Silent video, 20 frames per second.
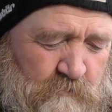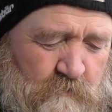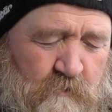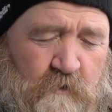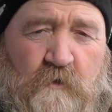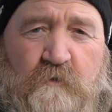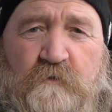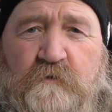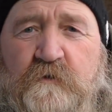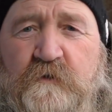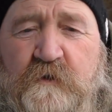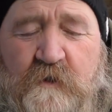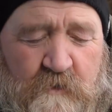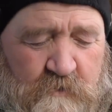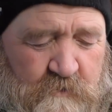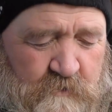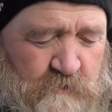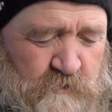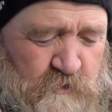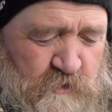und
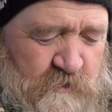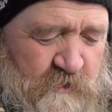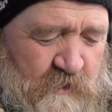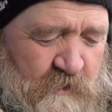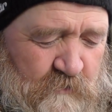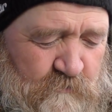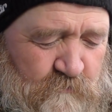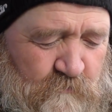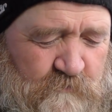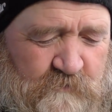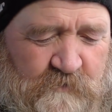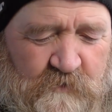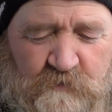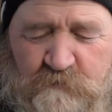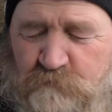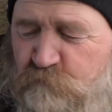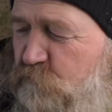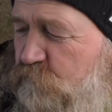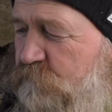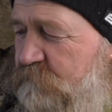der stärkt unser
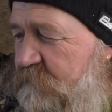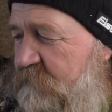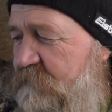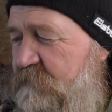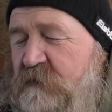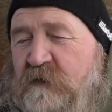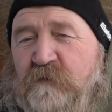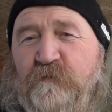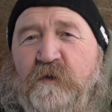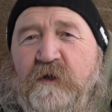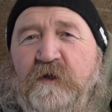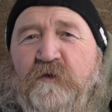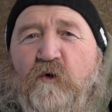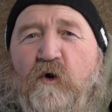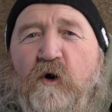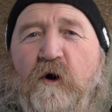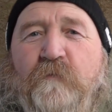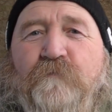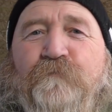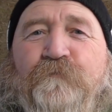Immunsystem
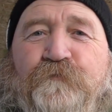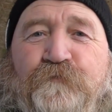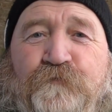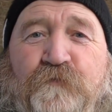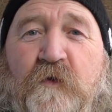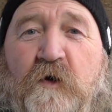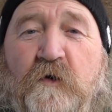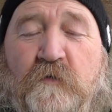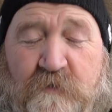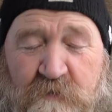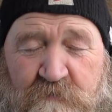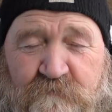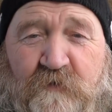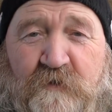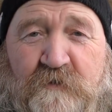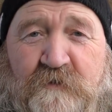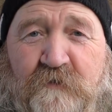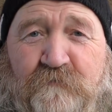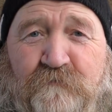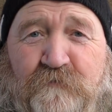enorm und
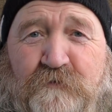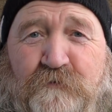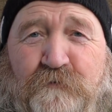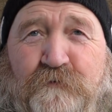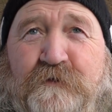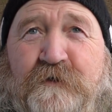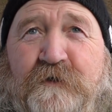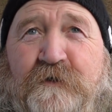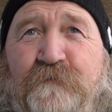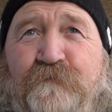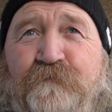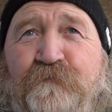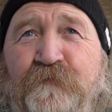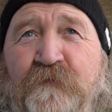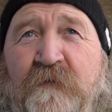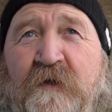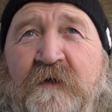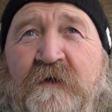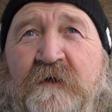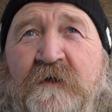deswegen trinken wir so einen Tee.
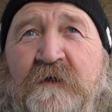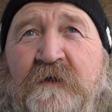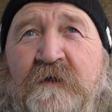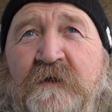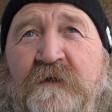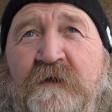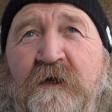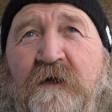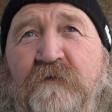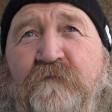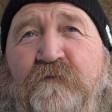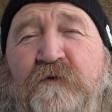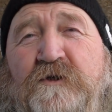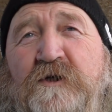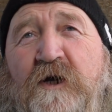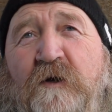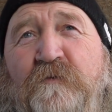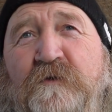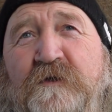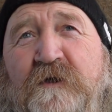Ja, die
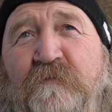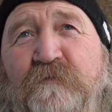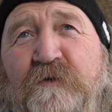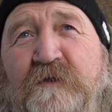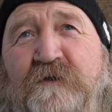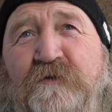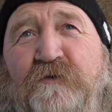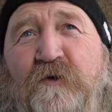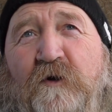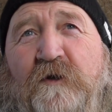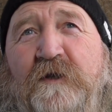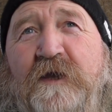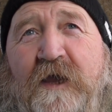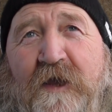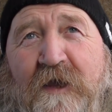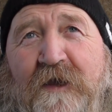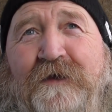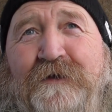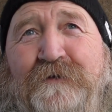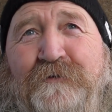Fische haben uns ja ein bisschen doll
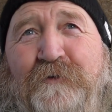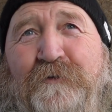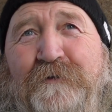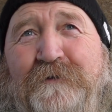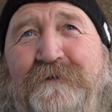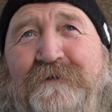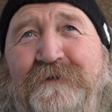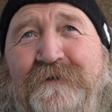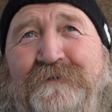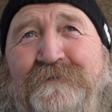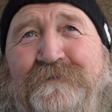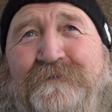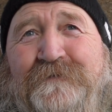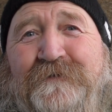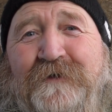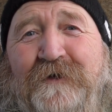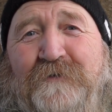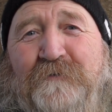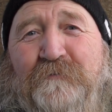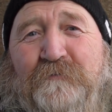geärgert heute, ne?
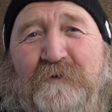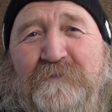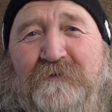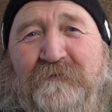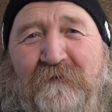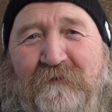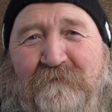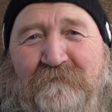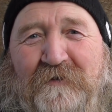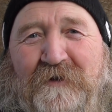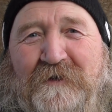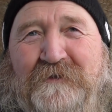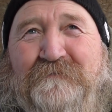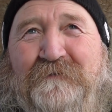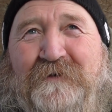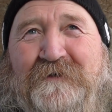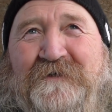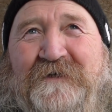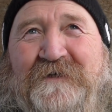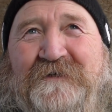Ja. bin ich
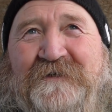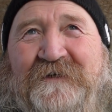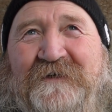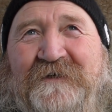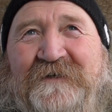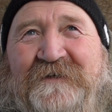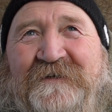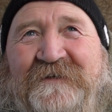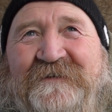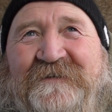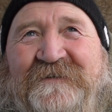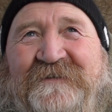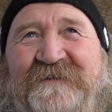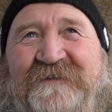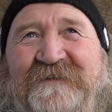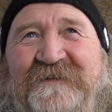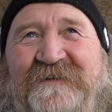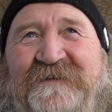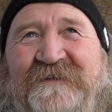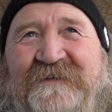mal einen Tee trinken. Geärgert?
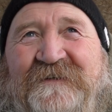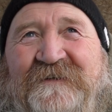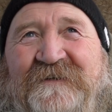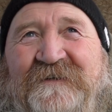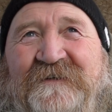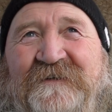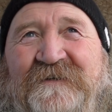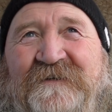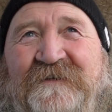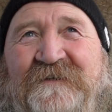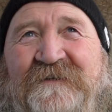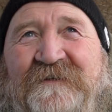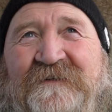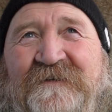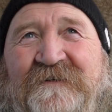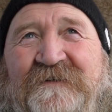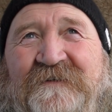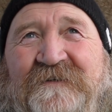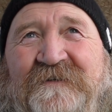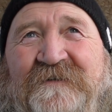Warte kurz.
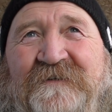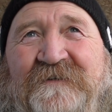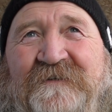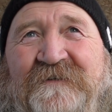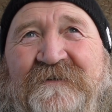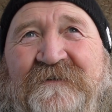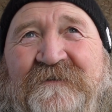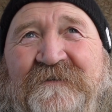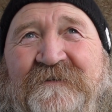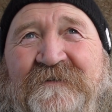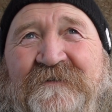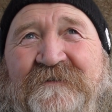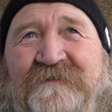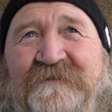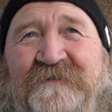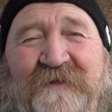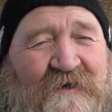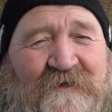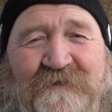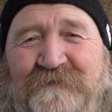Nein?
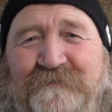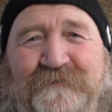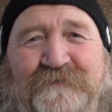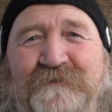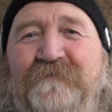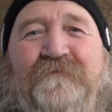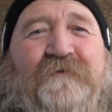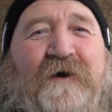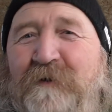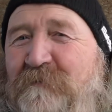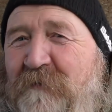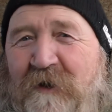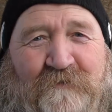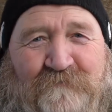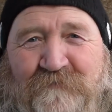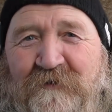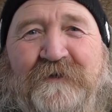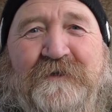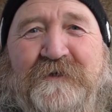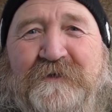Nein, sie haben
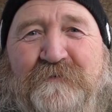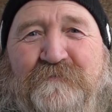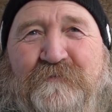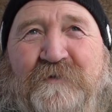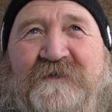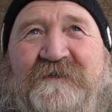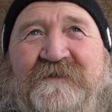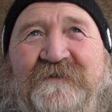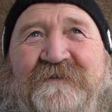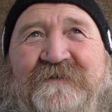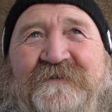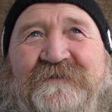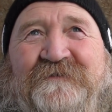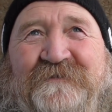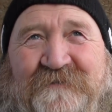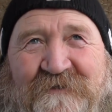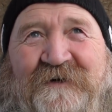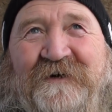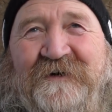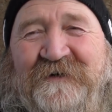einfach sie nicht haben gebissen.
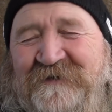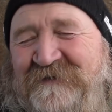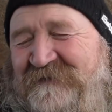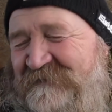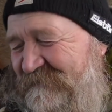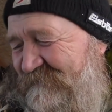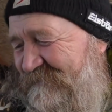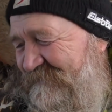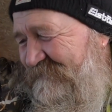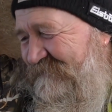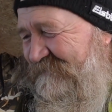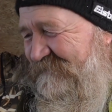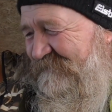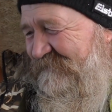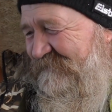nicht gebissen. Ja.